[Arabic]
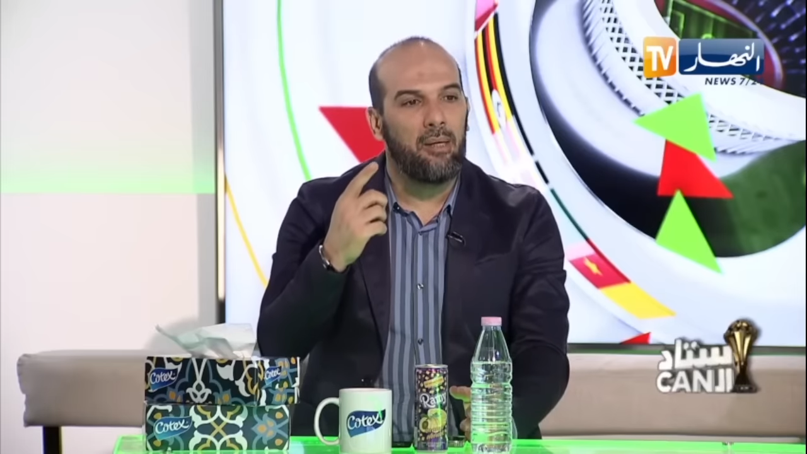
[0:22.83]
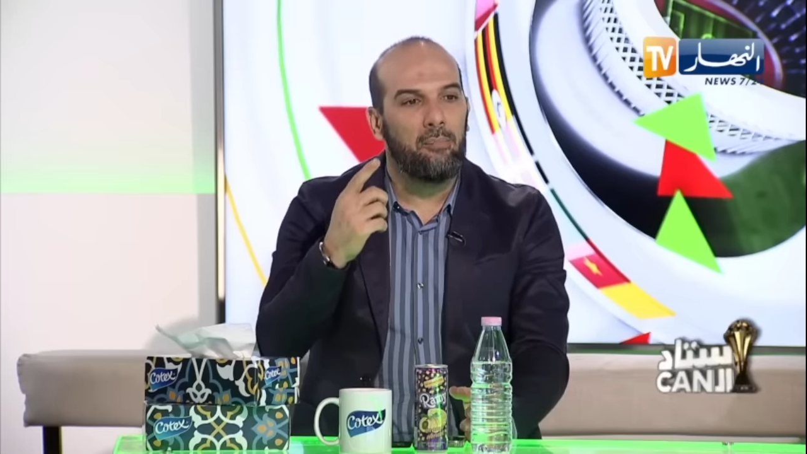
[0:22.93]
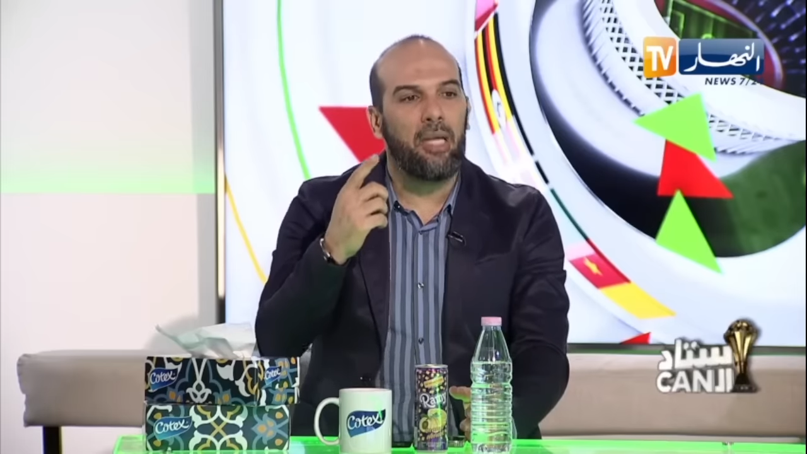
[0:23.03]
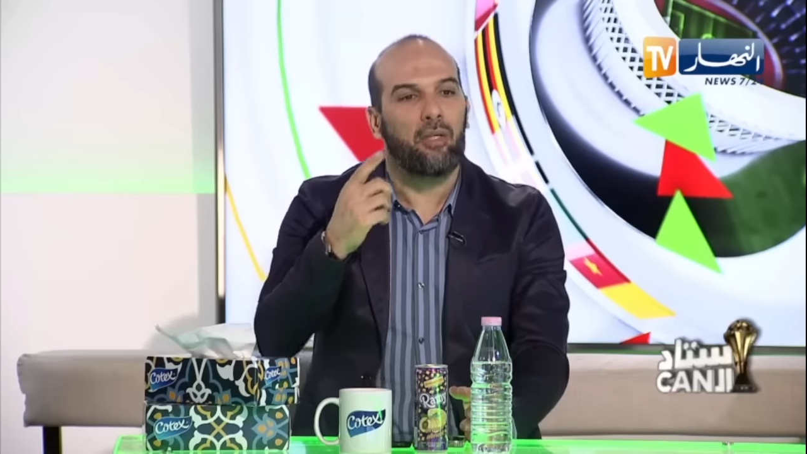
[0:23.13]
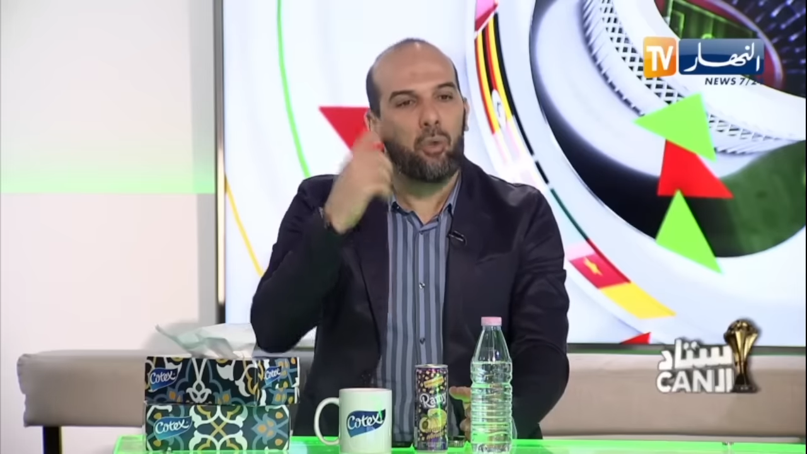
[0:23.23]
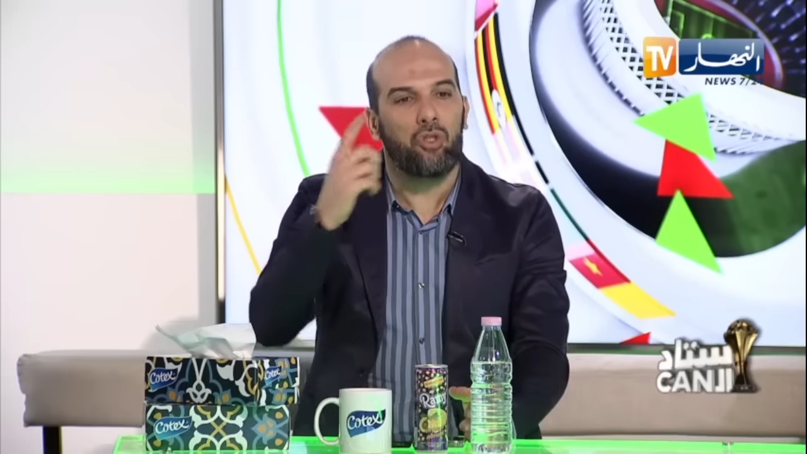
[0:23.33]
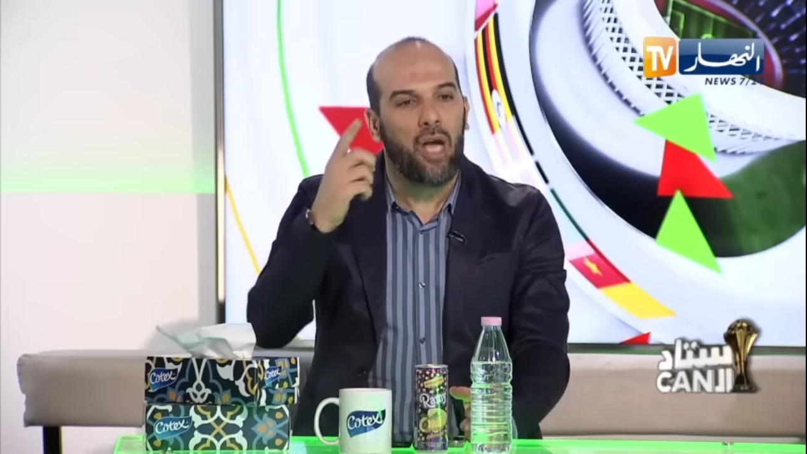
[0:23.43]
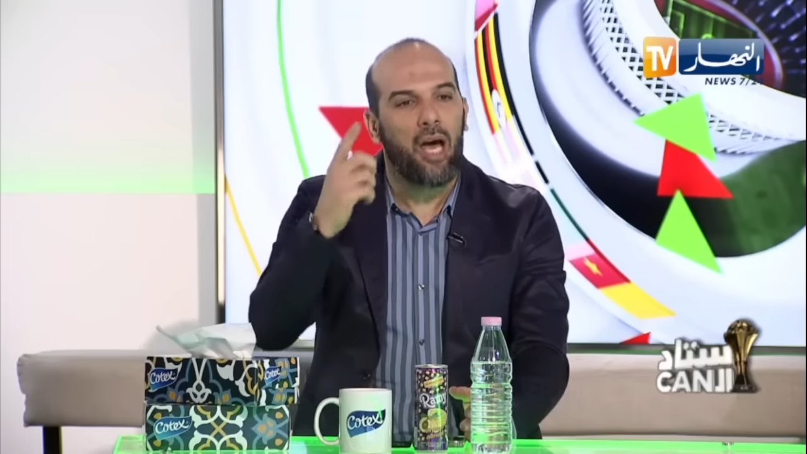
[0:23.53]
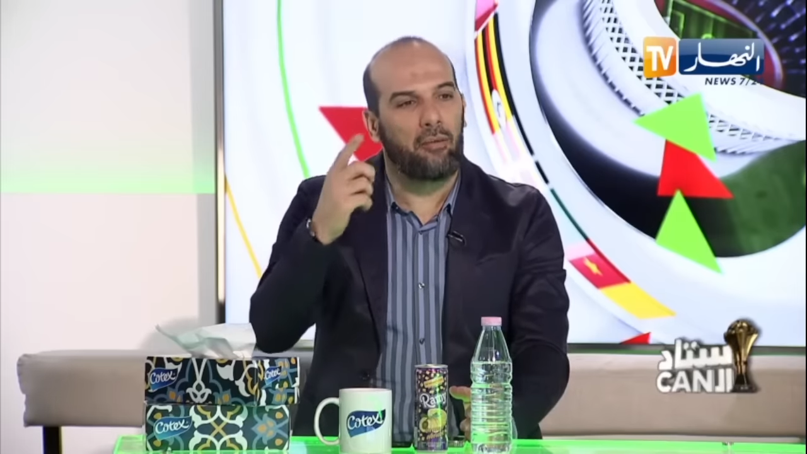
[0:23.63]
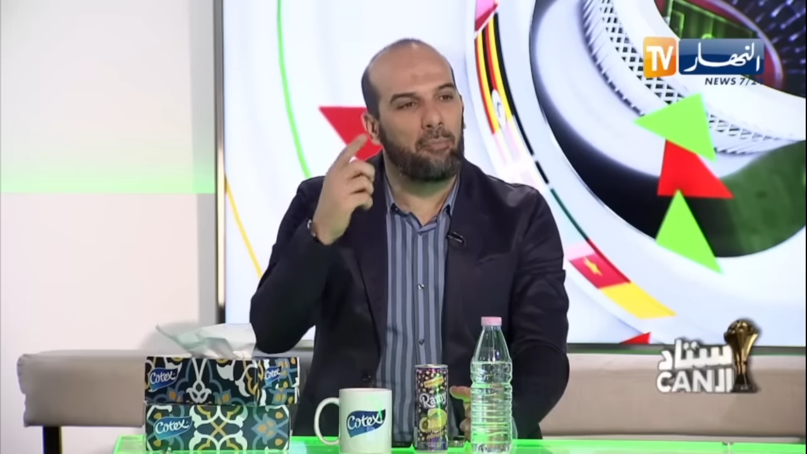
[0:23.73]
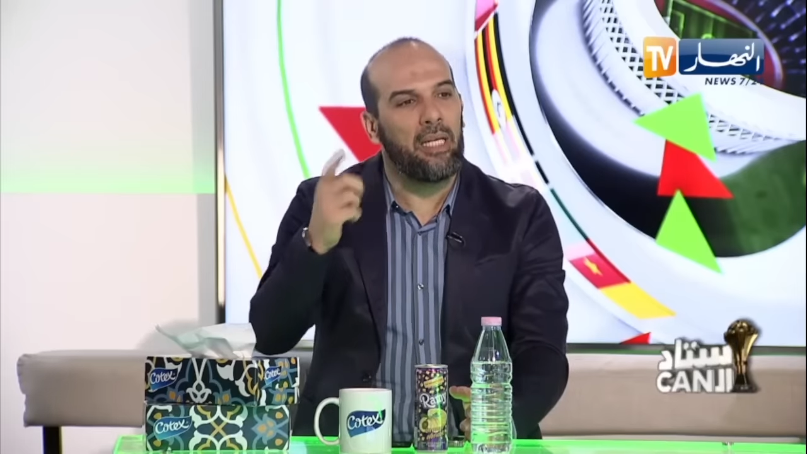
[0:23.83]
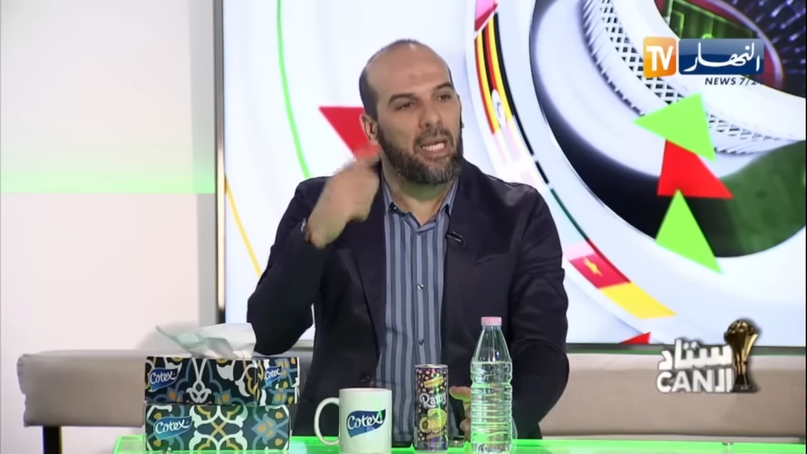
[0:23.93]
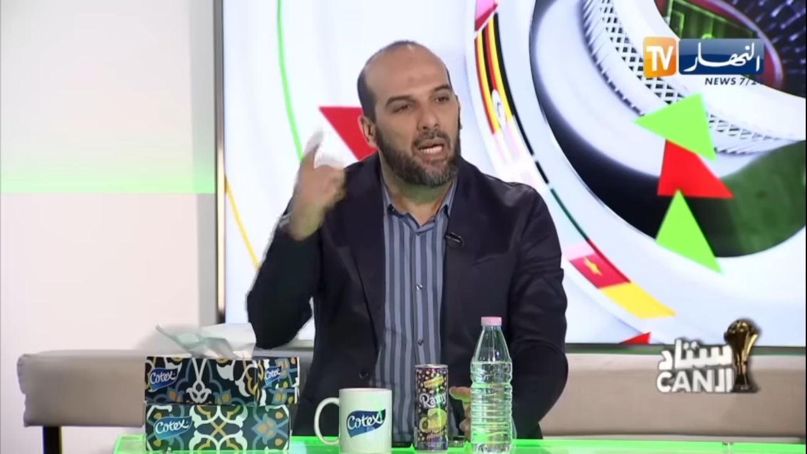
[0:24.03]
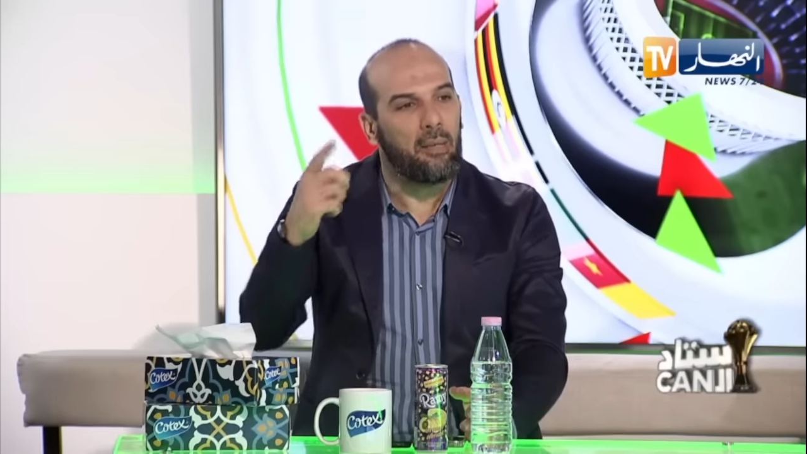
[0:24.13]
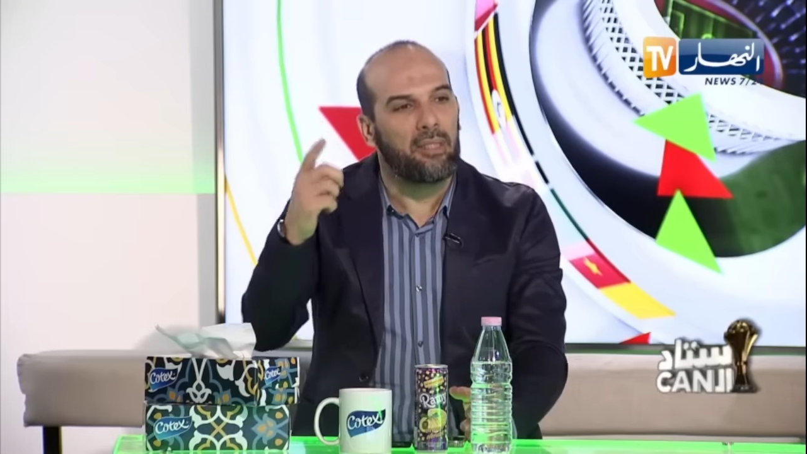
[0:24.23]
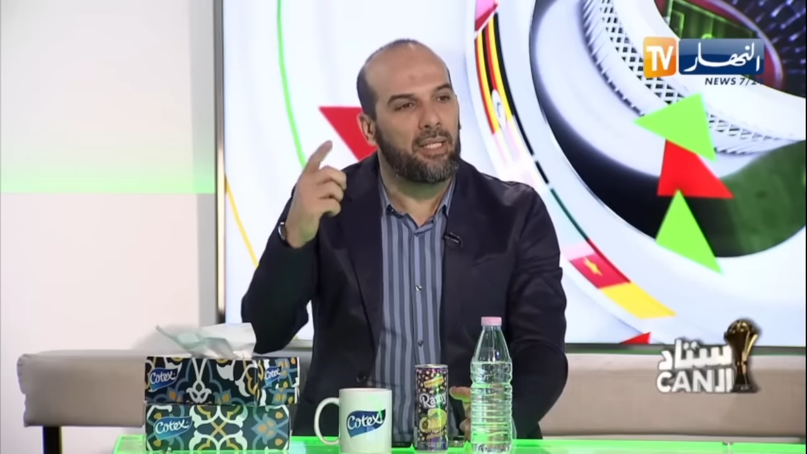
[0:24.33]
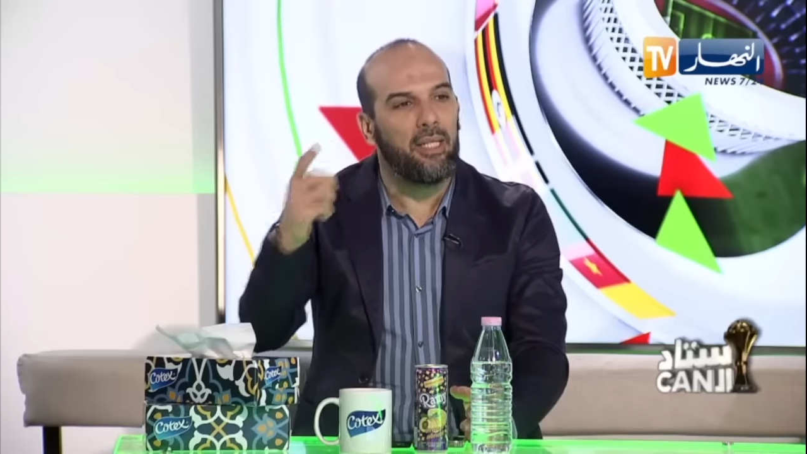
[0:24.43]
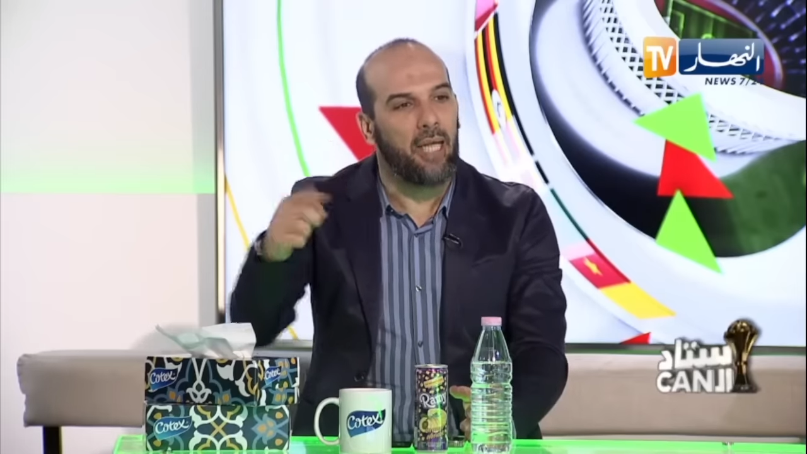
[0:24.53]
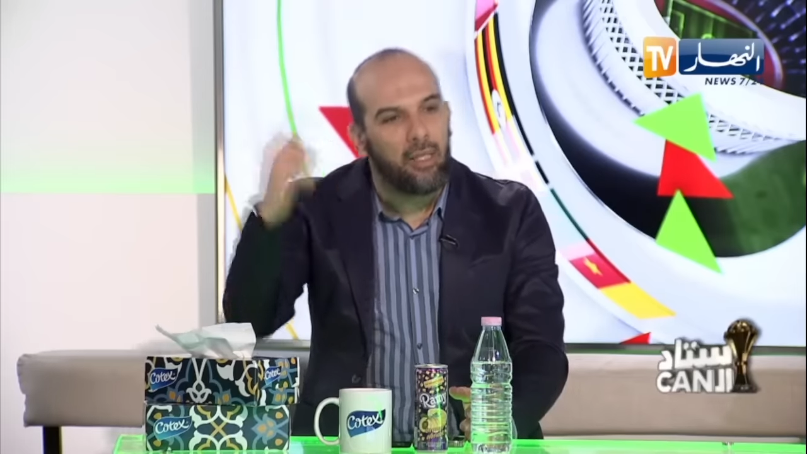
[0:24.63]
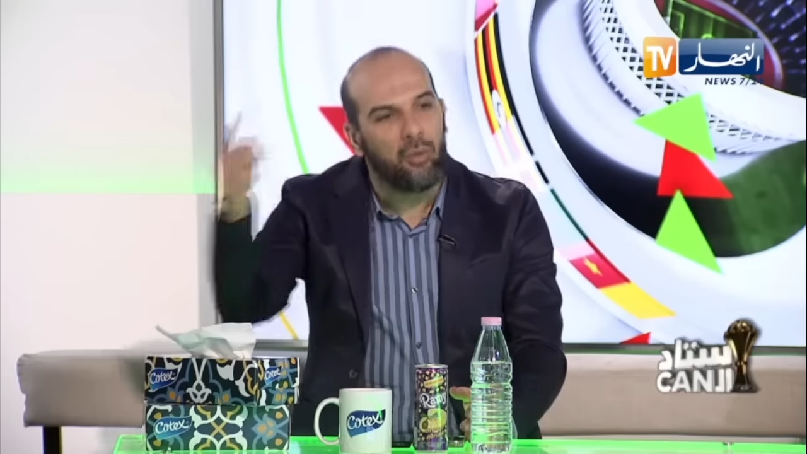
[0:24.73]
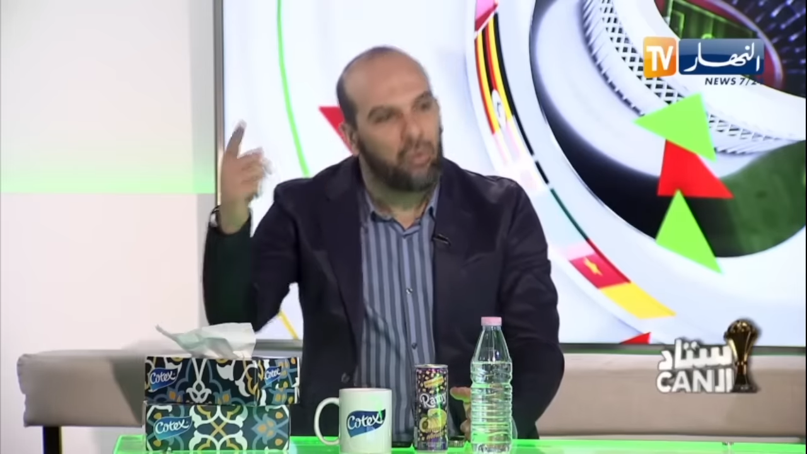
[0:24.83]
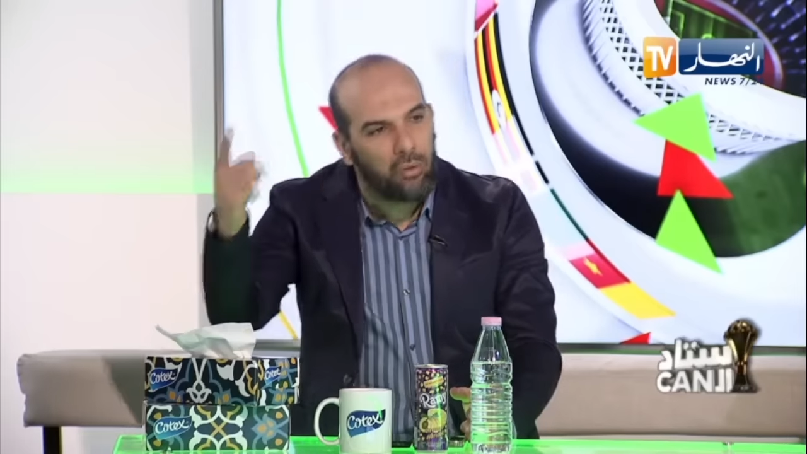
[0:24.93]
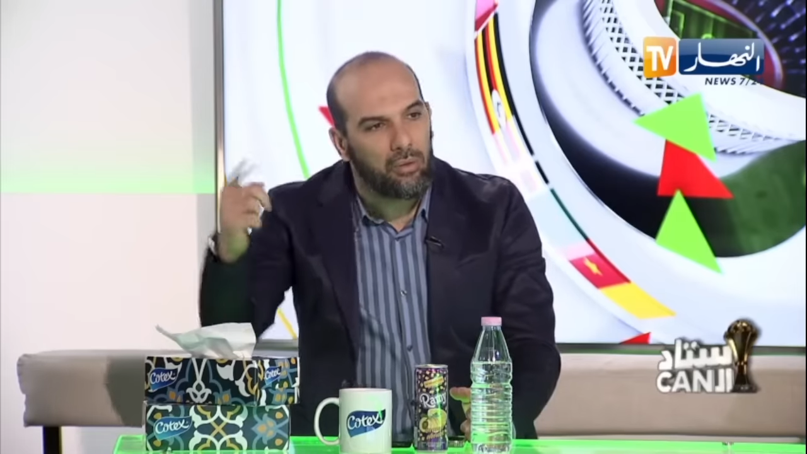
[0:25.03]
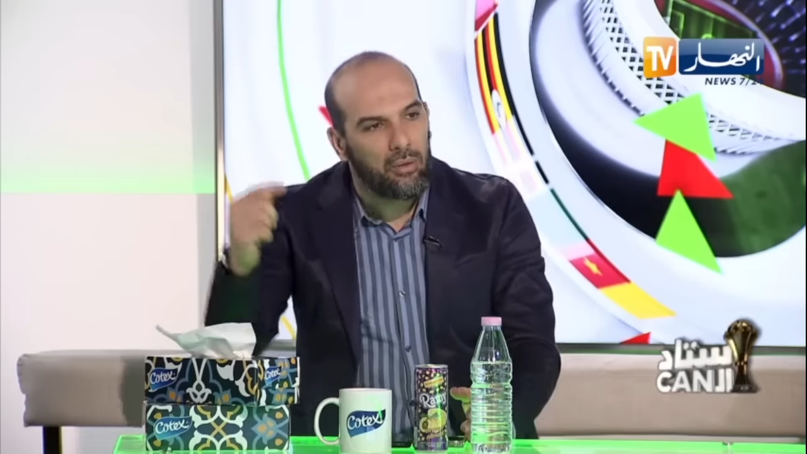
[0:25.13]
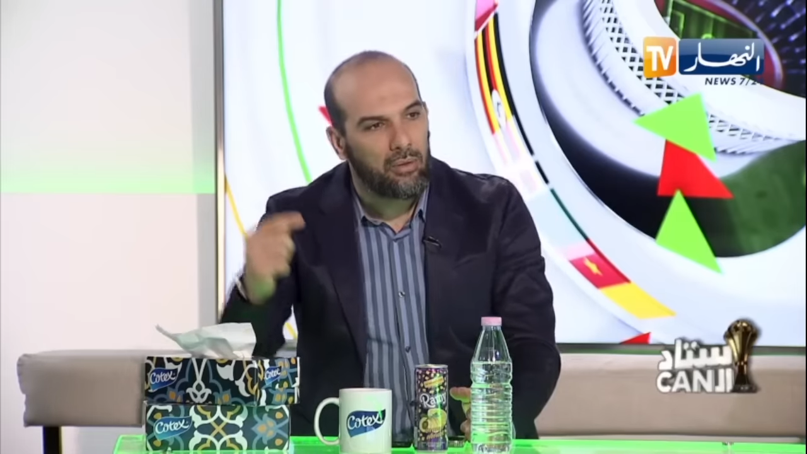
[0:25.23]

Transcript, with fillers: ما يكونش عارف باللي رقم اثنين عنده